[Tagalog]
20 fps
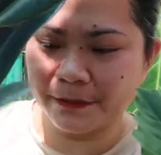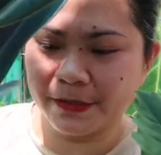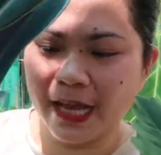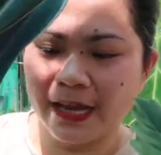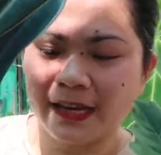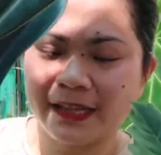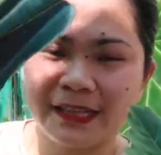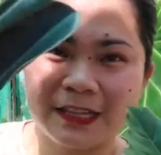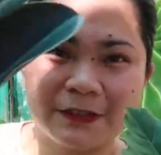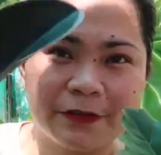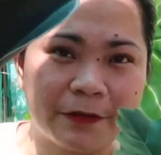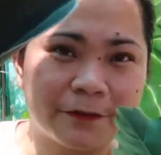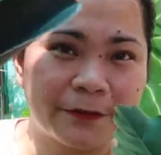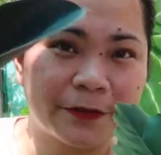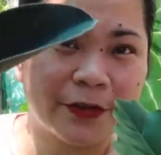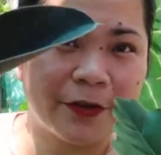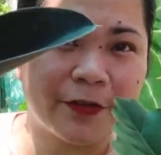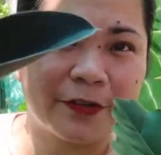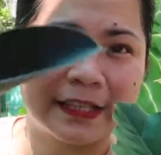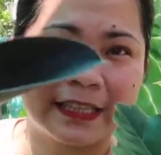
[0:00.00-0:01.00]
I'm selling this one
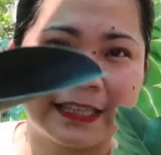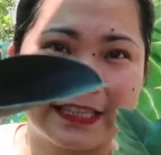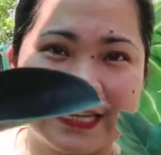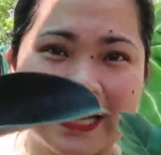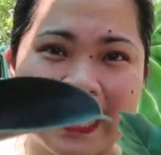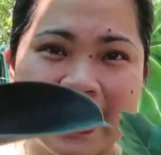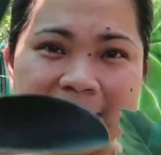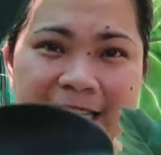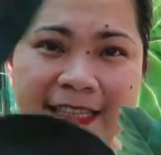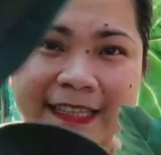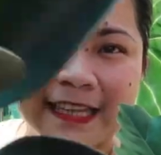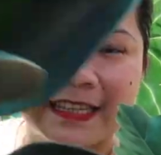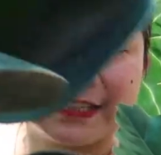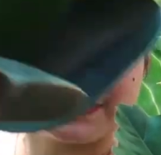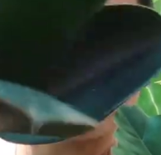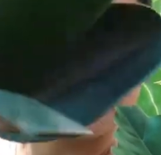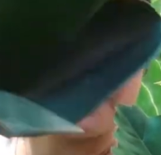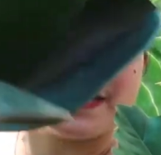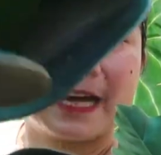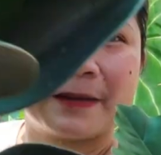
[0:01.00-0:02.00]
for only
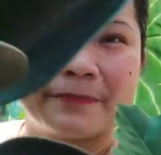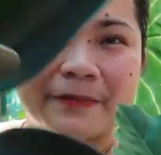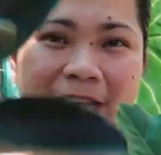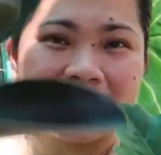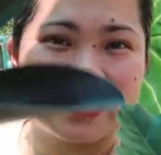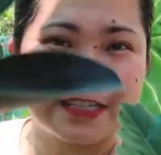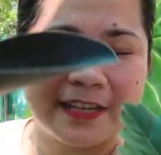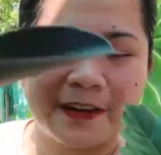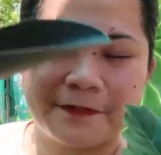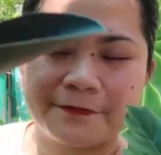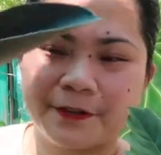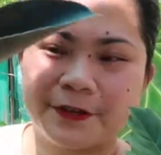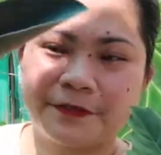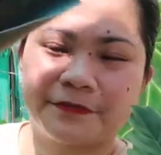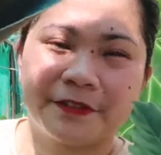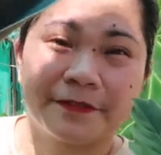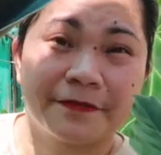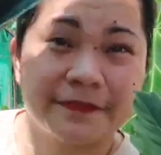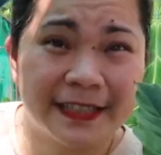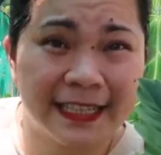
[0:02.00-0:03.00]
395. Dati siyang
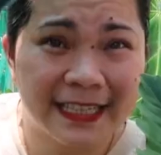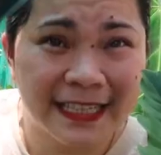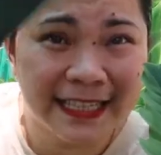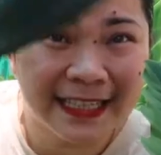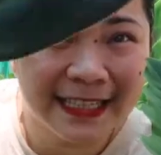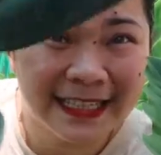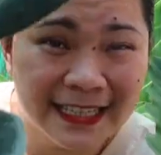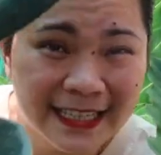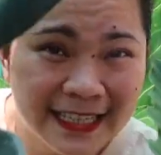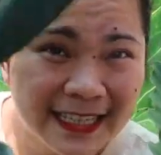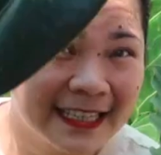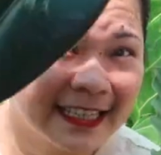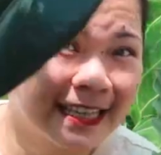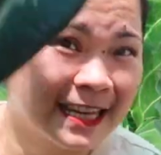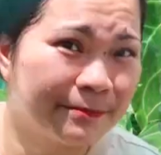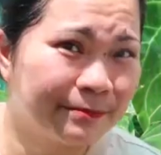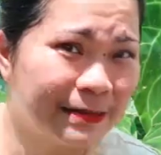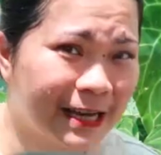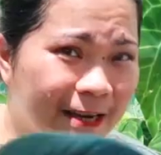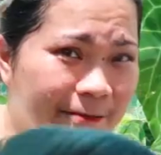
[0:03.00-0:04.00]
450.
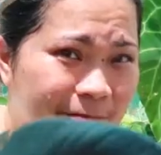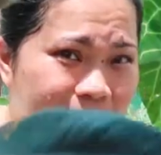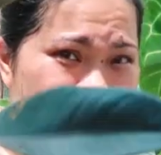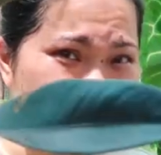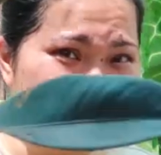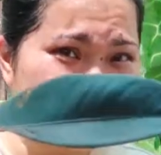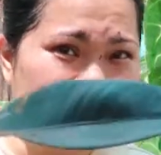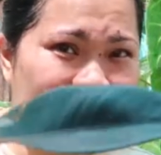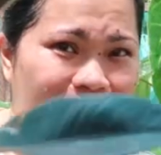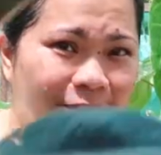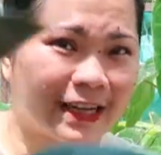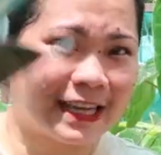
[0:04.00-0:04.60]
Yan, Black Prince, Ganto